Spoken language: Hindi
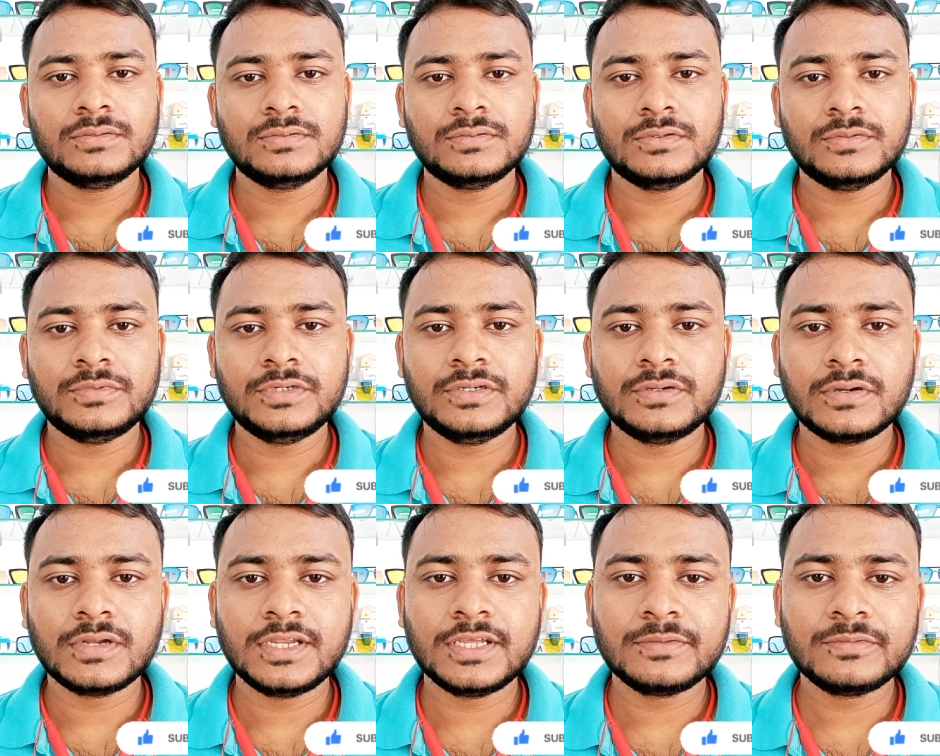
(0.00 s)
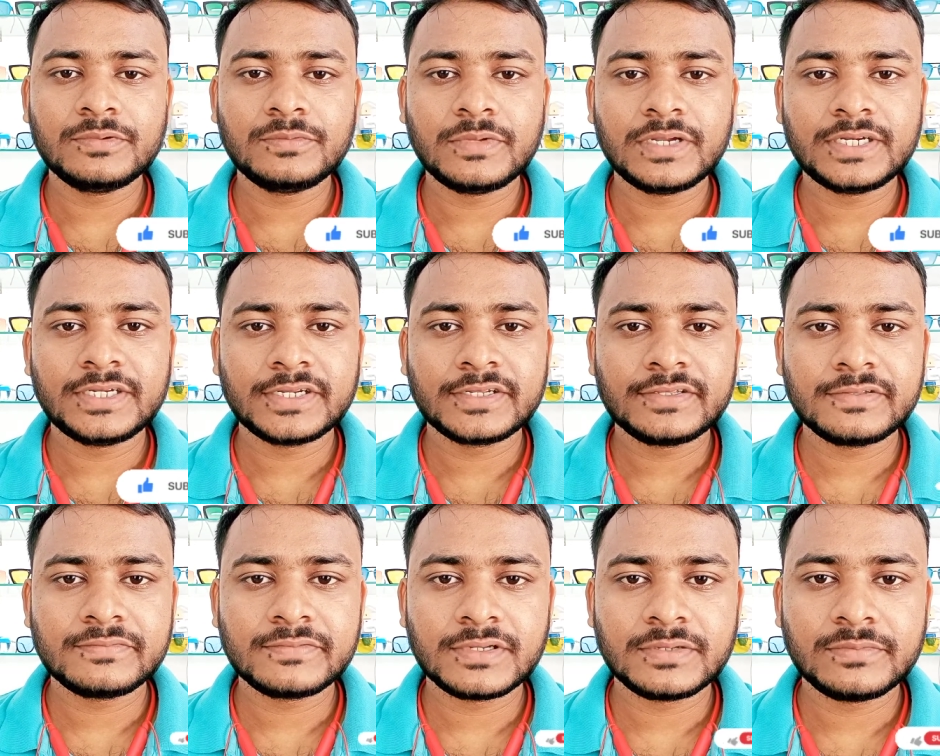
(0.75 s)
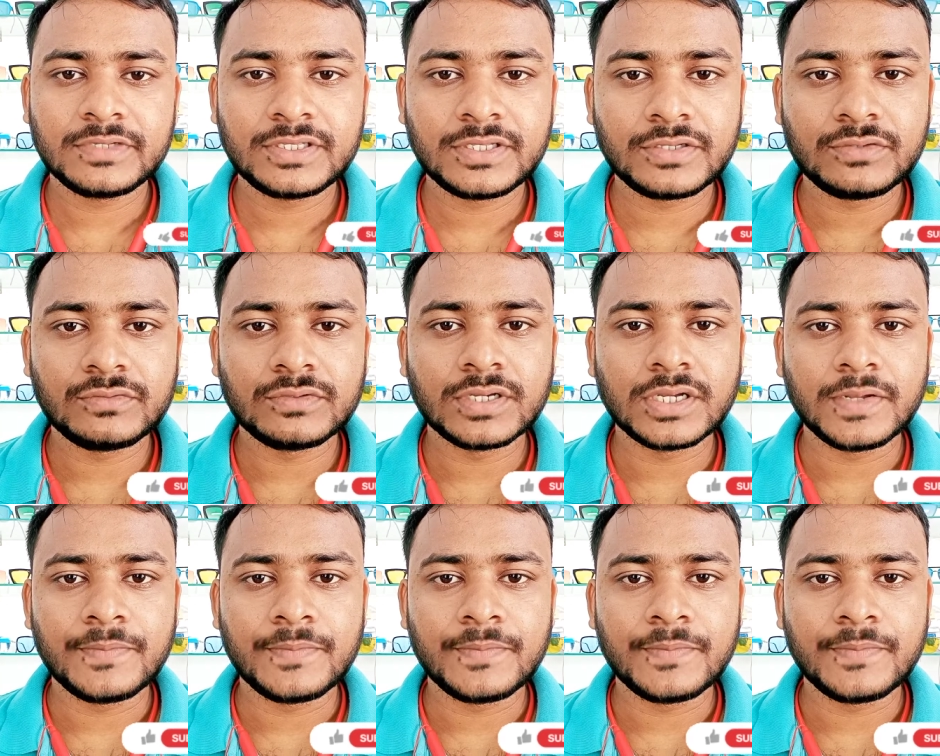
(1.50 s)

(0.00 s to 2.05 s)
तो वीडियो का लिंक भी मैं डिस्क्रिप्शन में दे दूँगा